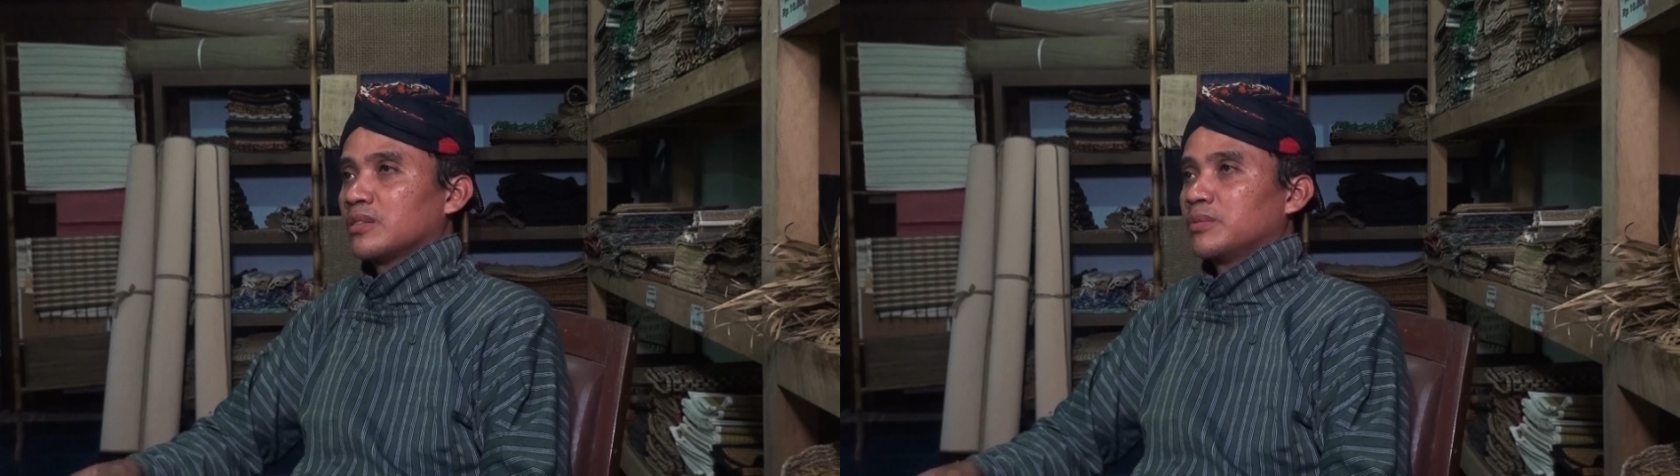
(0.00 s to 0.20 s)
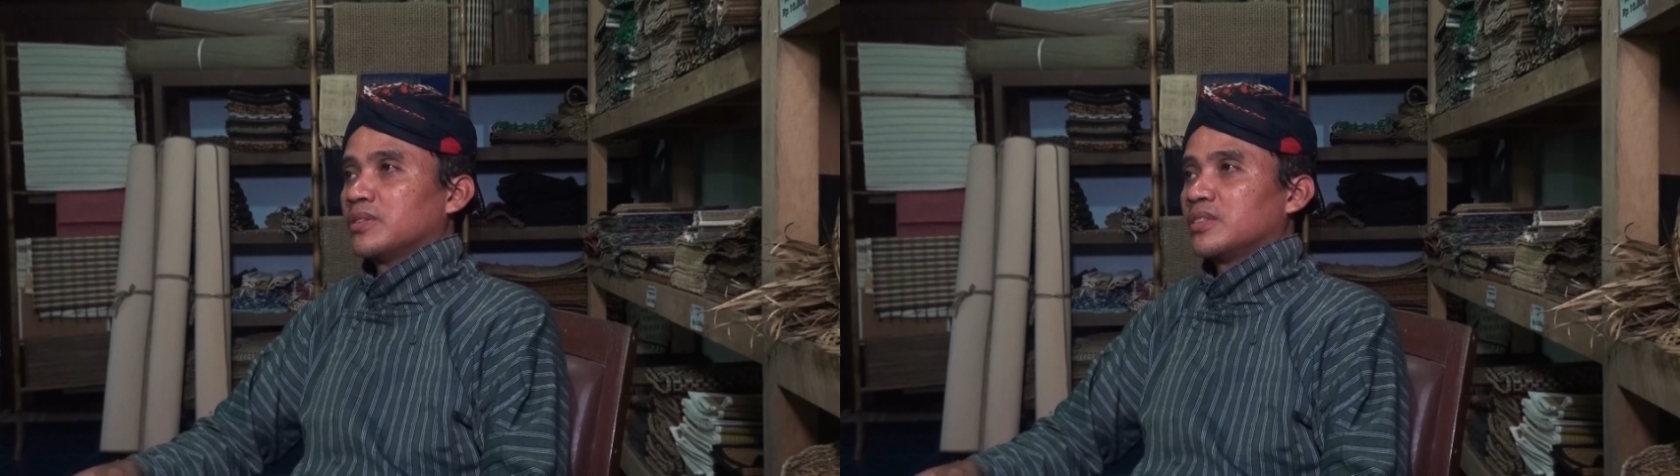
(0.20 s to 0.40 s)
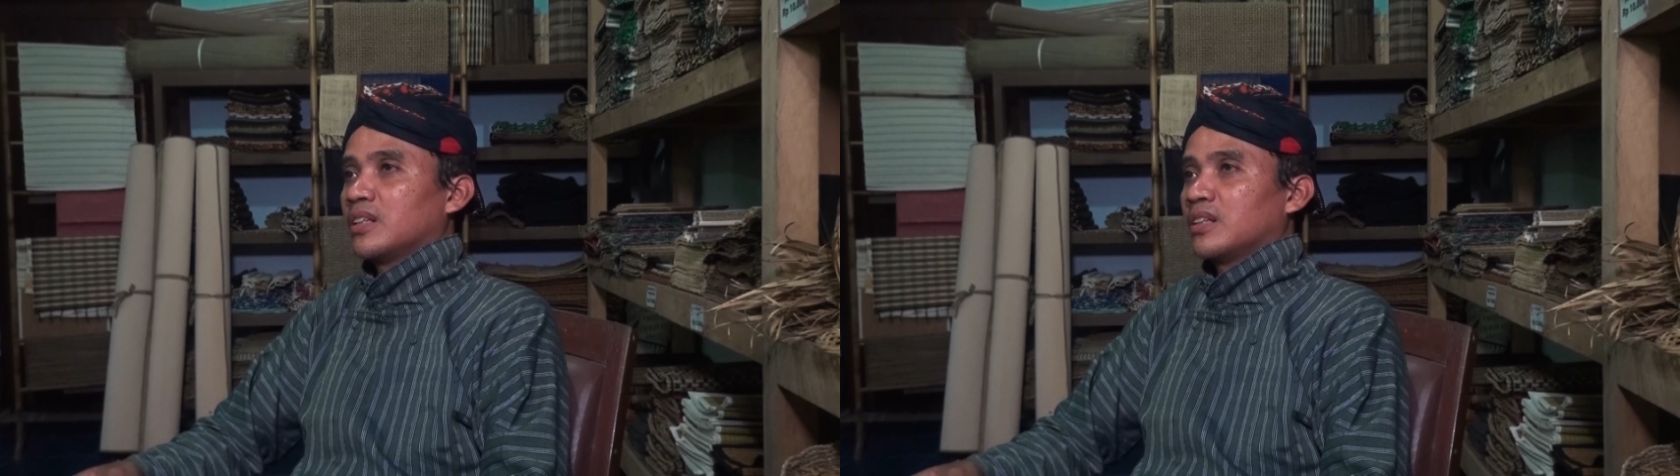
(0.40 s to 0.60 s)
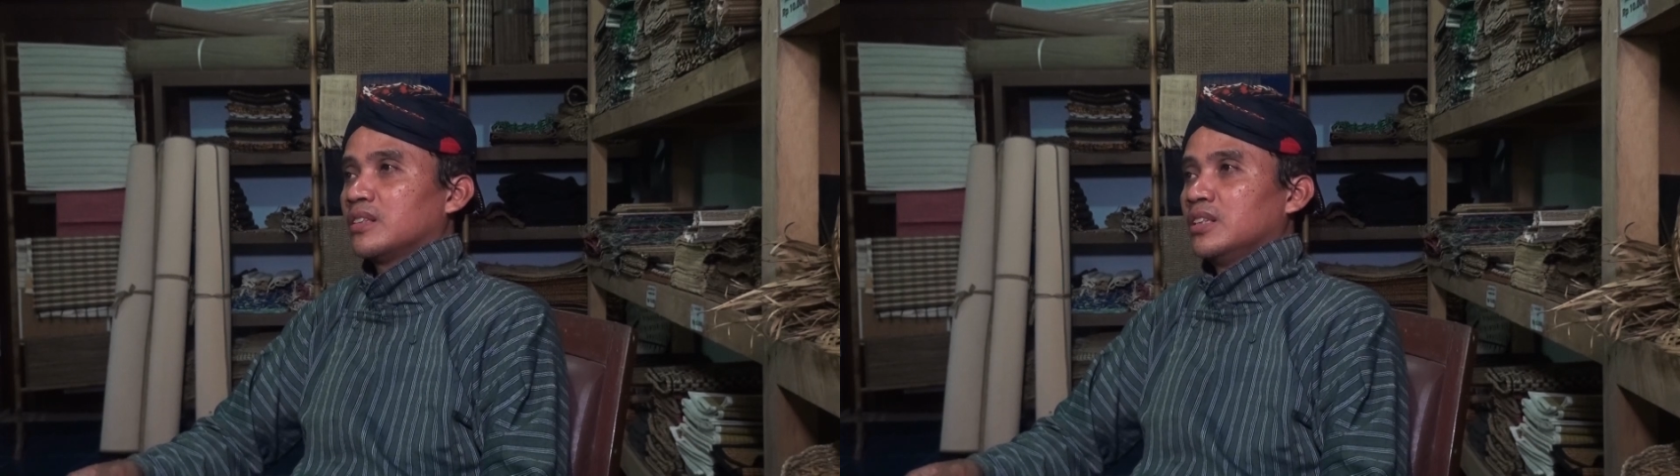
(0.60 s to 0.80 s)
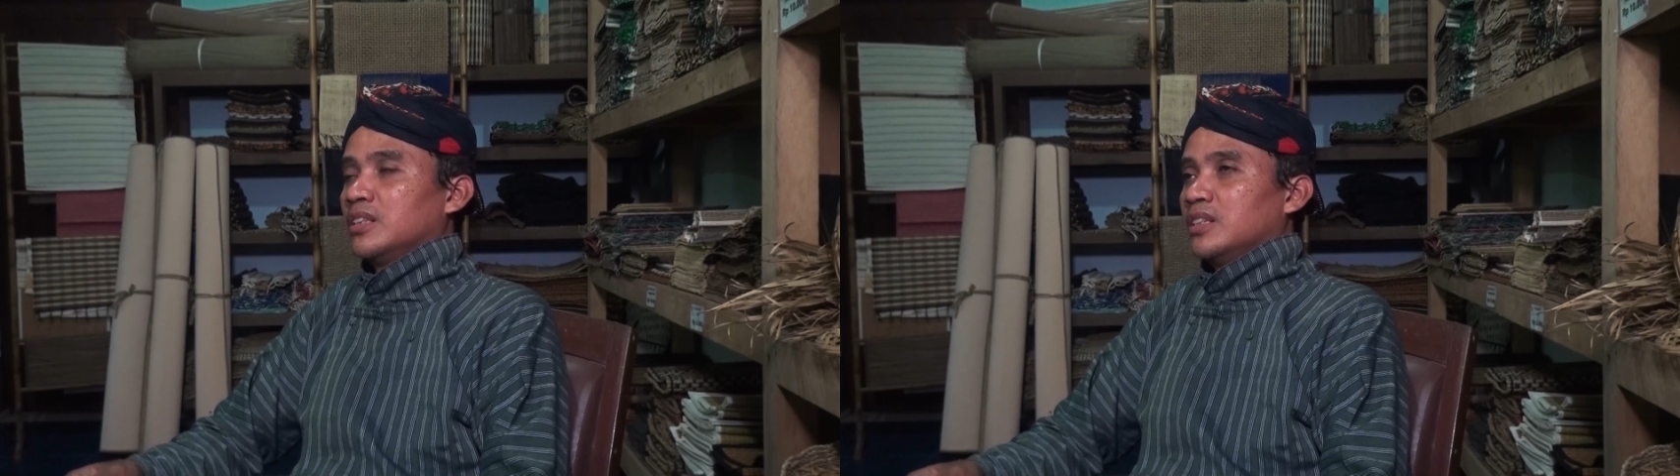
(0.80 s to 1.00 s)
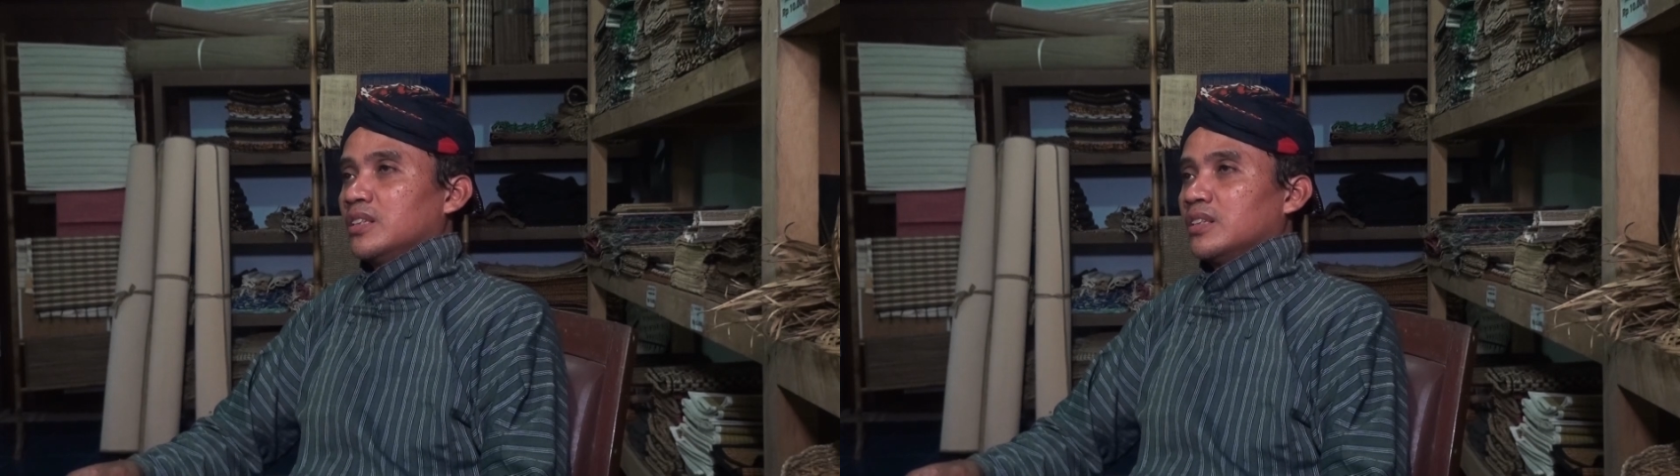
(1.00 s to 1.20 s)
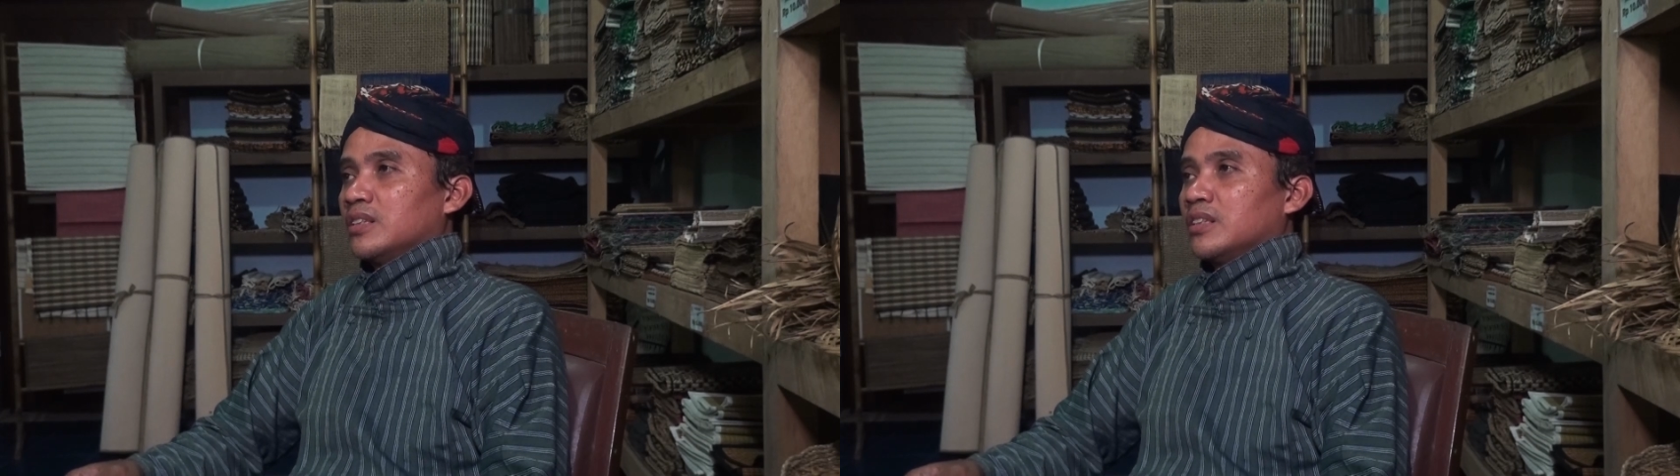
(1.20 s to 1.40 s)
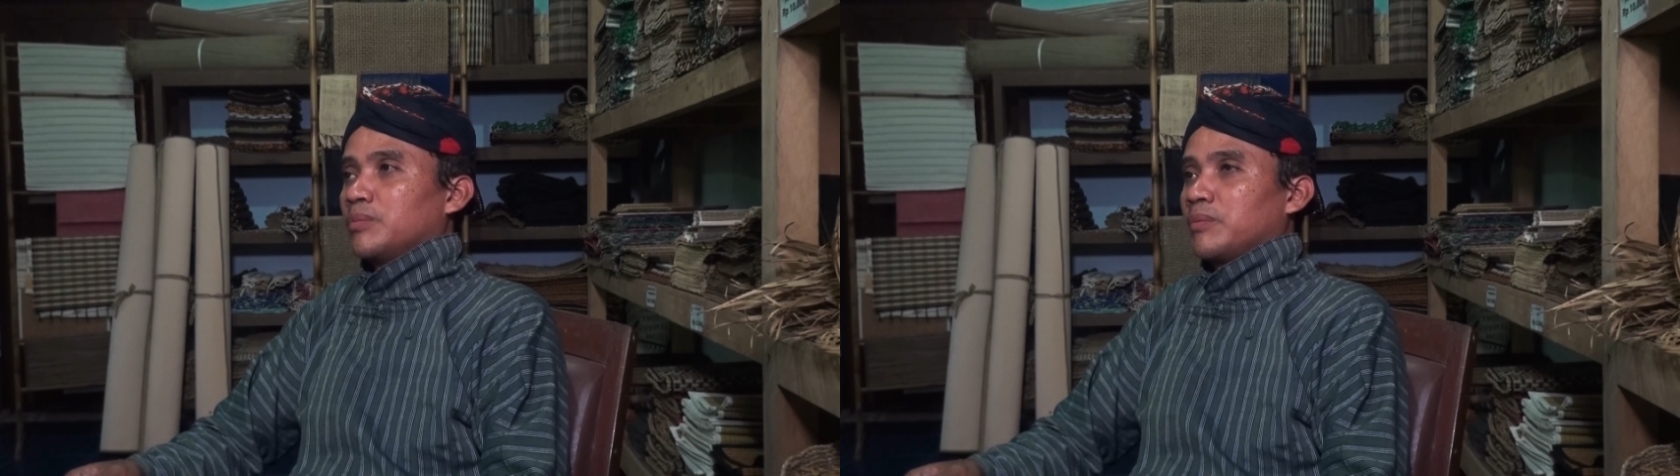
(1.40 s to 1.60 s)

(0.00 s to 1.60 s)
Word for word: kemudian eh,